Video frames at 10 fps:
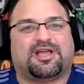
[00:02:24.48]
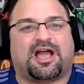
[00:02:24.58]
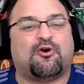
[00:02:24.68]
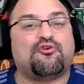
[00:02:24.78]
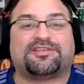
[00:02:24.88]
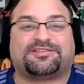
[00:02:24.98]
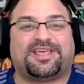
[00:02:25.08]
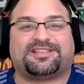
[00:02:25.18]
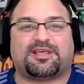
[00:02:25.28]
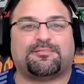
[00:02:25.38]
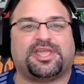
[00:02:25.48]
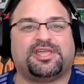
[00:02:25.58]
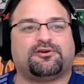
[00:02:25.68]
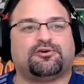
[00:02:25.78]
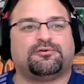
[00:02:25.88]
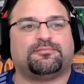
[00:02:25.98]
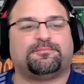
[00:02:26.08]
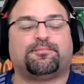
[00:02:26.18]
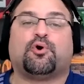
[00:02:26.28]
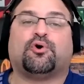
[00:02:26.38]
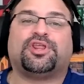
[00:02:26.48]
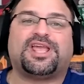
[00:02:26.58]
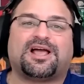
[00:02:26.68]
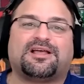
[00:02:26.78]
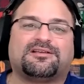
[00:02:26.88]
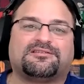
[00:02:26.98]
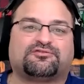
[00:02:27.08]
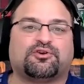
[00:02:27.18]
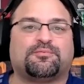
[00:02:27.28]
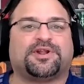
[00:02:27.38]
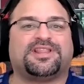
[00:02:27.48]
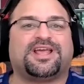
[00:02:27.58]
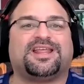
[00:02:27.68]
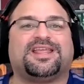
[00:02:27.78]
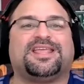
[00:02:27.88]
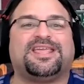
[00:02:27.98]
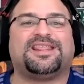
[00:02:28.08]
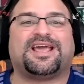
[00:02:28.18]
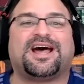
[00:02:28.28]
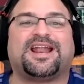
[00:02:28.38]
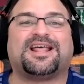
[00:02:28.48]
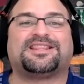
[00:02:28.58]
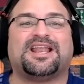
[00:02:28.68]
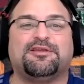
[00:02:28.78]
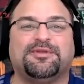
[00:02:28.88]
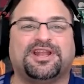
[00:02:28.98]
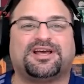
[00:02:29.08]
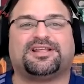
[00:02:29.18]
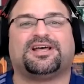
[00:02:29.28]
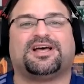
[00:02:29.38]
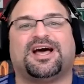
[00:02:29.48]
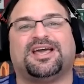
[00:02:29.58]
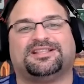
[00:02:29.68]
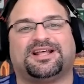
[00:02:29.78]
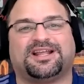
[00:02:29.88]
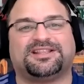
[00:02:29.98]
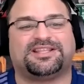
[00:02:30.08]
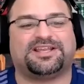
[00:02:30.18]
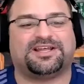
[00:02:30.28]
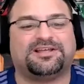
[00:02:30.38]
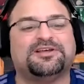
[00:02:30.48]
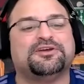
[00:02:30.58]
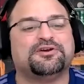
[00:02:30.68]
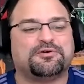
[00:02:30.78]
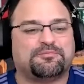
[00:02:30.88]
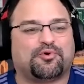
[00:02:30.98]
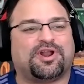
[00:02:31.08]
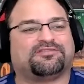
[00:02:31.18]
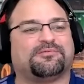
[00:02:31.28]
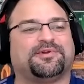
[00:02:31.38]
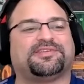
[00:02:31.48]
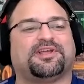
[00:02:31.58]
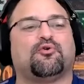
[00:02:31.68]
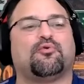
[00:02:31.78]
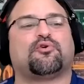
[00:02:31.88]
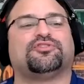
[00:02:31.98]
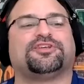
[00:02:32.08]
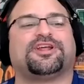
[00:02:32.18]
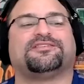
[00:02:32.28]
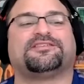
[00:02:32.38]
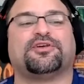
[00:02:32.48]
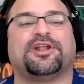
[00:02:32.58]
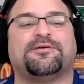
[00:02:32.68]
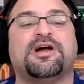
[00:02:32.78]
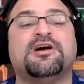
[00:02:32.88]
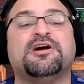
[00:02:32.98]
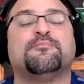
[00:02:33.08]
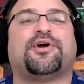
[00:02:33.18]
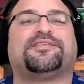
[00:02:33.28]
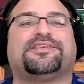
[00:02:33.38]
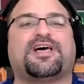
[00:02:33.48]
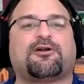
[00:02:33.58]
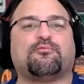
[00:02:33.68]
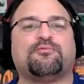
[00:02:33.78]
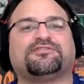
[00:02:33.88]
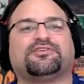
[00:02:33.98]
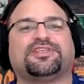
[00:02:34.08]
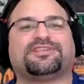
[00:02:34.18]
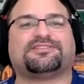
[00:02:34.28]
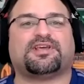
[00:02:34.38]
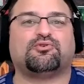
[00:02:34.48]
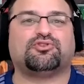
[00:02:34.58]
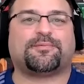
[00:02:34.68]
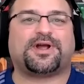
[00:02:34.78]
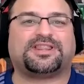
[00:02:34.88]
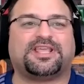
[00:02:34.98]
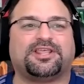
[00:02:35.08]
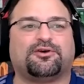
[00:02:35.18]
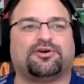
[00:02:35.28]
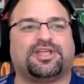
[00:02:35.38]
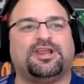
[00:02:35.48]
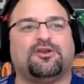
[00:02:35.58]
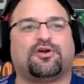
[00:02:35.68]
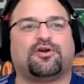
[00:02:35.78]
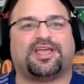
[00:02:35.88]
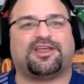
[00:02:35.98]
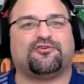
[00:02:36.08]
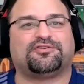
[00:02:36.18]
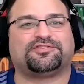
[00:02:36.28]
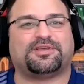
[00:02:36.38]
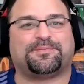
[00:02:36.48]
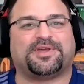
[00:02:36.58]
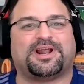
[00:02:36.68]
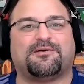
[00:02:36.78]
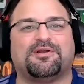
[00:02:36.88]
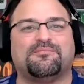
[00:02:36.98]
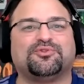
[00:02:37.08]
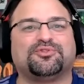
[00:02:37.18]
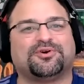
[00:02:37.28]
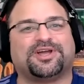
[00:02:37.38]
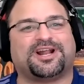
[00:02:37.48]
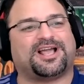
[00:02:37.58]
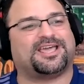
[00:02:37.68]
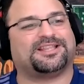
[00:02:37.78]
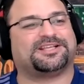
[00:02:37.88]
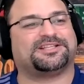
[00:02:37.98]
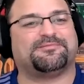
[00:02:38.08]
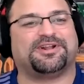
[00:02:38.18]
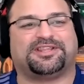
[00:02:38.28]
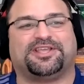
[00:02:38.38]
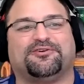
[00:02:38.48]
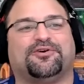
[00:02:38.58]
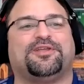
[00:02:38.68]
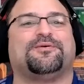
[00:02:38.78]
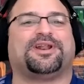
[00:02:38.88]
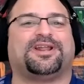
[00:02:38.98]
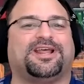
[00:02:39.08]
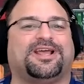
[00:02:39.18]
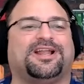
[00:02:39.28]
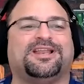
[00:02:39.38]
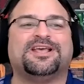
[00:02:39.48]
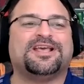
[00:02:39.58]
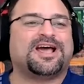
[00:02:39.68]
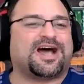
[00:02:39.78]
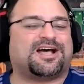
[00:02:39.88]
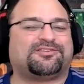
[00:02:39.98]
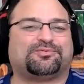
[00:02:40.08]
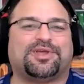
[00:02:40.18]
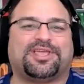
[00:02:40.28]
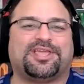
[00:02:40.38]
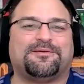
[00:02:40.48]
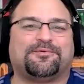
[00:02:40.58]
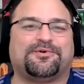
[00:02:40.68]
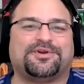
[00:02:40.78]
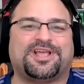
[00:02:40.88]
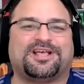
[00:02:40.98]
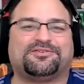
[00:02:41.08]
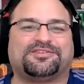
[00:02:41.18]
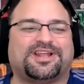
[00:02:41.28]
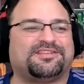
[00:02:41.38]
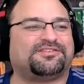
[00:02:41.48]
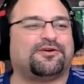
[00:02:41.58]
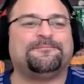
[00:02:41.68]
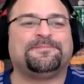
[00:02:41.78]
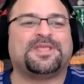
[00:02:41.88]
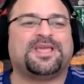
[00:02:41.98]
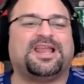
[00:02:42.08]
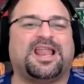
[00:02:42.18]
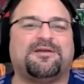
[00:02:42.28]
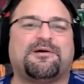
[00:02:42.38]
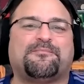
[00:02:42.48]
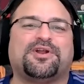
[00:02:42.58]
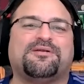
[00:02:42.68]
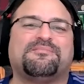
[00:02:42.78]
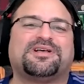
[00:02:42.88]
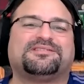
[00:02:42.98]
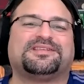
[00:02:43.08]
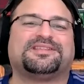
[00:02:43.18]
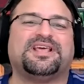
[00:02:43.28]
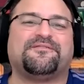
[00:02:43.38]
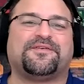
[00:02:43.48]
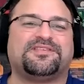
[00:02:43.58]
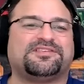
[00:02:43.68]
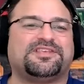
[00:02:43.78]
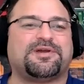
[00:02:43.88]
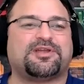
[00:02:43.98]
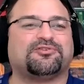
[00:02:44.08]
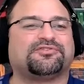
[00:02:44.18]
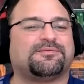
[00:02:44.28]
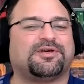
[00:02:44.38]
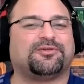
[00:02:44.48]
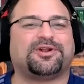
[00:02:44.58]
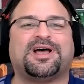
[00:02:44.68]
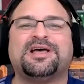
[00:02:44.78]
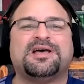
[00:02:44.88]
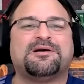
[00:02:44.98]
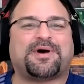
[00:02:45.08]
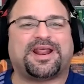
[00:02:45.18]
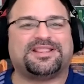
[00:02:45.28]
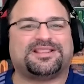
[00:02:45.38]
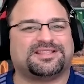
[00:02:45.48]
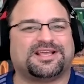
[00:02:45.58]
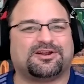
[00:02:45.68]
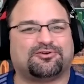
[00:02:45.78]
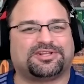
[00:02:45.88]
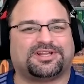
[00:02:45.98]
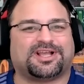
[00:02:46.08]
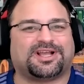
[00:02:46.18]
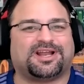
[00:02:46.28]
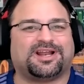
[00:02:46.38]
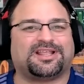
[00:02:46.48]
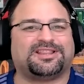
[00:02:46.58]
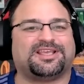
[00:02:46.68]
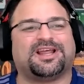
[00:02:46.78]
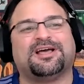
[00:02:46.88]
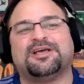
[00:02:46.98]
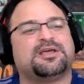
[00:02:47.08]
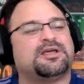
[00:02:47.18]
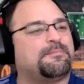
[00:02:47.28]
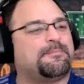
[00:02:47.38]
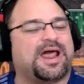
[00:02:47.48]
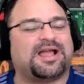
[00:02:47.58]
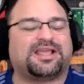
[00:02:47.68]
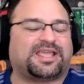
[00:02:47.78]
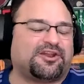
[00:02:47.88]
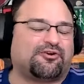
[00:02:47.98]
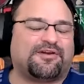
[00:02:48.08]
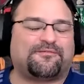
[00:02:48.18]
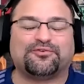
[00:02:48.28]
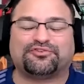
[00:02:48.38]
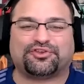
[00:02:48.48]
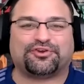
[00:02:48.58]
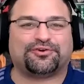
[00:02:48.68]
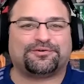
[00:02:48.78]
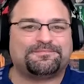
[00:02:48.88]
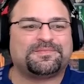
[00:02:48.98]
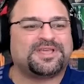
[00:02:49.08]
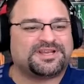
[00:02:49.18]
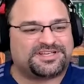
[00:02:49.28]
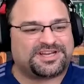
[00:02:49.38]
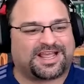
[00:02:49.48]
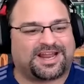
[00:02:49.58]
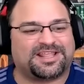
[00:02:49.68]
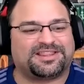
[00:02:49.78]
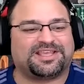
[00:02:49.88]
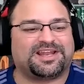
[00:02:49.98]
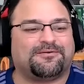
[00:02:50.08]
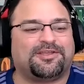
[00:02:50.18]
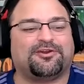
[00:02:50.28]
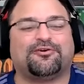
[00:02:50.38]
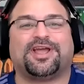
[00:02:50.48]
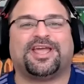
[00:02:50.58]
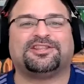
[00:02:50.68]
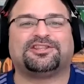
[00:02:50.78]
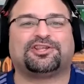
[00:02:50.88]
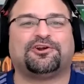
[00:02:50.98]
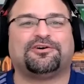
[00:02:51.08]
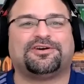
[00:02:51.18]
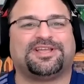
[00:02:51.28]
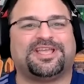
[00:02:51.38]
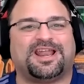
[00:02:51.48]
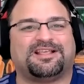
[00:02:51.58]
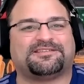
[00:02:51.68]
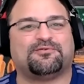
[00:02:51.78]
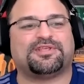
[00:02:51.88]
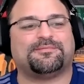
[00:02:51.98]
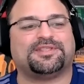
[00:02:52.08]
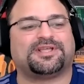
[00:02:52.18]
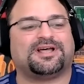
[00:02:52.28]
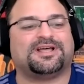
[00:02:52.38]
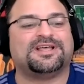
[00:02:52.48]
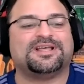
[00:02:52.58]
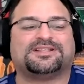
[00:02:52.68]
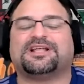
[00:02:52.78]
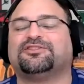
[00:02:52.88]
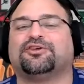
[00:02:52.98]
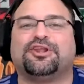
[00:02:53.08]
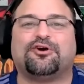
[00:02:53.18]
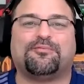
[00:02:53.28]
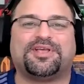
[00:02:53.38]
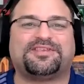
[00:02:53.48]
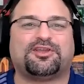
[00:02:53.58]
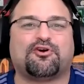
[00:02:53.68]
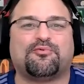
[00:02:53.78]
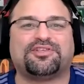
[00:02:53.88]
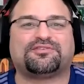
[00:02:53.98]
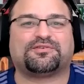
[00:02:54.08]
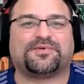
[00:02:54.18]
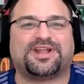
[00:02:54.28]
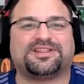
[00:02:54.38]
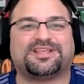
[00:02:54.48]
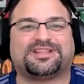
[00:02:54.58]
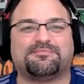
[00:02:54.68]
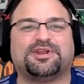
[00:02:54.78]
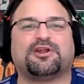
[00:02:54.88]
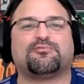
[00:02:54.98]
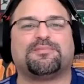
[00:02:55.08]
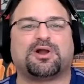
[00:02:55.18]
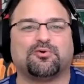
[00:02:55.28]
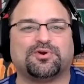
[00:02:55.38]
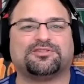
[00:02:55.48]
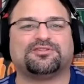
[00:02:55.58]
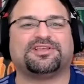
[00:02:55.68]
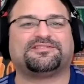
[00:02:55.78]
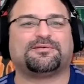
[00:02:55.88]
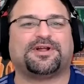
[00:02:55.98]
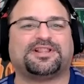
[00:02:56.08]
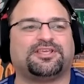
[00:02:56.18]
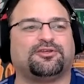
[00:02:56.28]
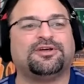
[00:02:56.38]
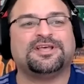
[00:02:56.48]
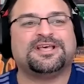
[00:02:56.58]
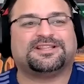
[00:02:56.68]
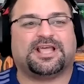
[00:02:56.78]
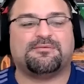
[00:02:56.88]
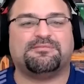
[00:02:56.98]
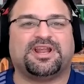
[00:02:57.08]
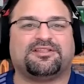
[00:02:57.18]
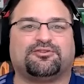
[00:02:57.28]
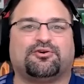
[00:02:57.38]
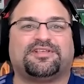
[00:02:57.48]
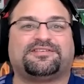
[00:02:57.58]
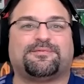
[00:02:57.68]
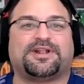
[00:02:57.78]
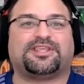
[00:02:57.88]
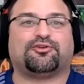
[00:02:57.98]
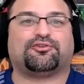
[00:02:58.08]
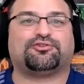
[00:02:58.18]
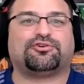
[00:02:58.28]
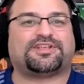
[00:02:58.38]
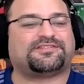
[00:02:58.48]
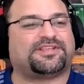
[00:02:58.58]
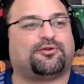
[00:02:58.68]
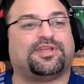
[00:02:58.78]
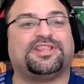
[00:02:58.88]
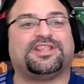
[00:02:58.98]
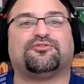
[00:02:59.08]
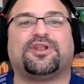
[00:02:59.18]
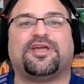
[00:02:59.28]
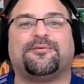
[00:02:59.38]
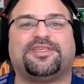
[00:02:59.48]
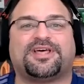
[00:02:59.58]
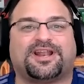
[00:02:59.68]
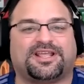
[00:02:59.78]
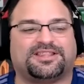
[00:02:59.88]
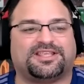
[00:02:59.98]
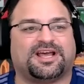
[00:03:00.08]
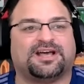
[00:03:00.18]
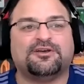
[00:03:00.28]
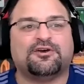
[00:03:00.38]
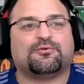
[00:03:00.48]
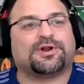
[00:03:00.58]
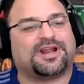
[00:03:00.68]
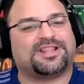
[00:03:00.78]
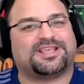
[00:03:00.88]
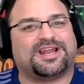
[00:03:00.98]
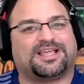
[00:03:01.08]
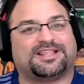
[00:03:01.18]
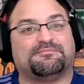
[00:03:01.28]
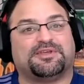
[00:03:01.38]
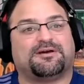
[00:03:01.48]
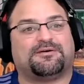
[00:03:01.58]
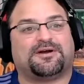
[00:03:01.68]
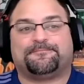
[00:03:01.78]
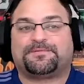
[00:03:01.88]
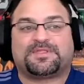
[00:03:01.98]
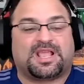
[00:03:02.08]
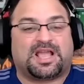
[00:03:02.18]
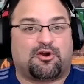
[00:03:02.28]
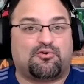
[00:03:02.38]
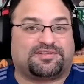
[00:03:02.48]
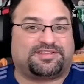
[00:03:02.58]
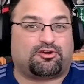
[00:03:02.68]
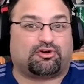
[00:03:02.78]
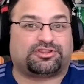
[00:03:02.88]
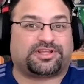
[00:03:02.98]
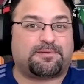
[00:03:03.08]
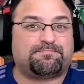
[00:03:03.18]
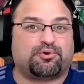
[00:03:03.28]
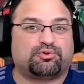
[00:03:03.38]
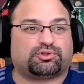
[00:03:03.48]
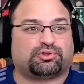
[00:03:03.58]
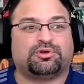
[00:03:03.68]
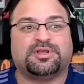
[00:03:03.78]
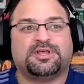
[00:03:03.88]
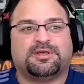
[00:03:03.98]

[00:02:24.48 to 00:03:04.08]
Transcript: Aún así, este México podía sorprender y dejar hasta eliminada a esta Argentina por la sorpresa que hubo contra Saudi Arabia. Pues se da comienzo de este segundo partido y lo que no se esperaba el mundo era que Tata Martino iba a relegar a su equipo y a su selección y la iba a poner más defensiva y conservadora para intentar contraatacar a la Argentina, plan que no le funcionó, ya que Argentina vino, entró y en la segunda mitad tanto Leo Messi como Enzo Fernández terminaron vacunando en ese partido, terminando ese partido 2 a 0 y dándole vida a Argentina. Una Argentina que terminaba aún así con tres puntos,